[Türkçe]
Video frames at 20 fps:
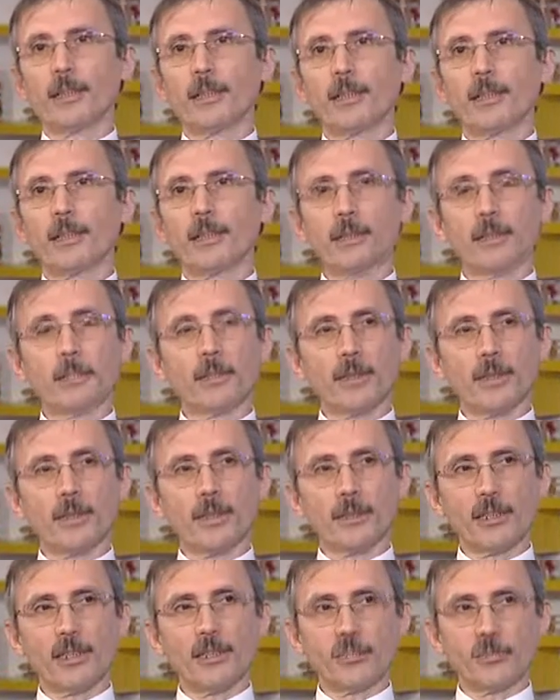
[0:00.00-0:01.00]
e,
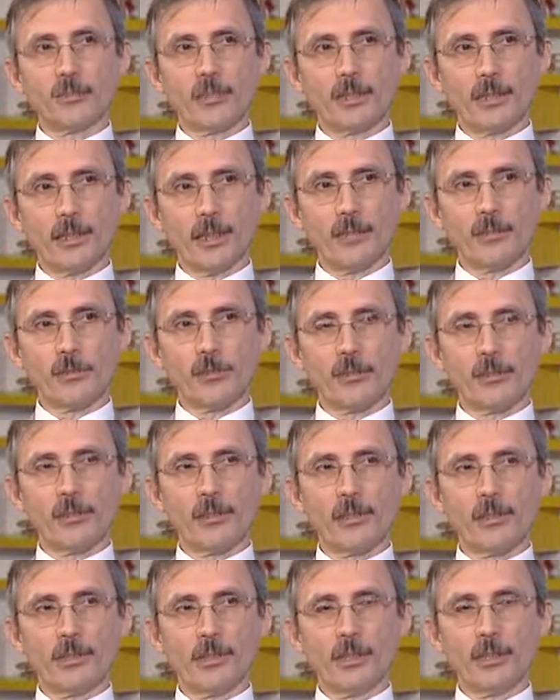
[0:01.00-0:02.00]
yapılarak hizmete
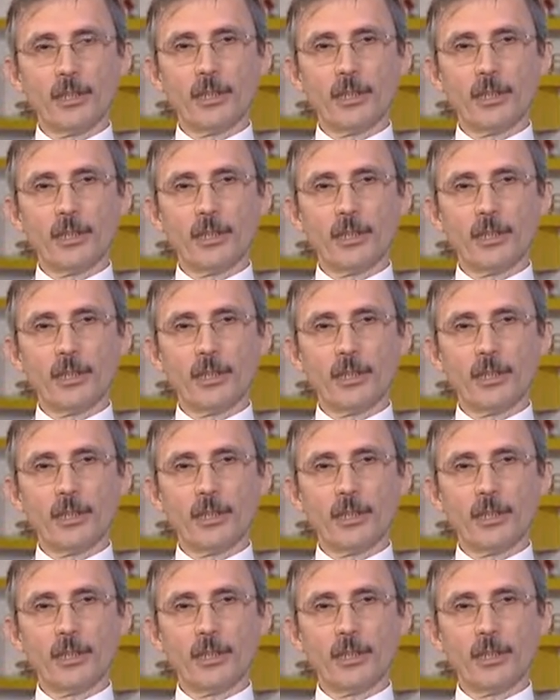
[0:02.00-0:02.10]
açıldı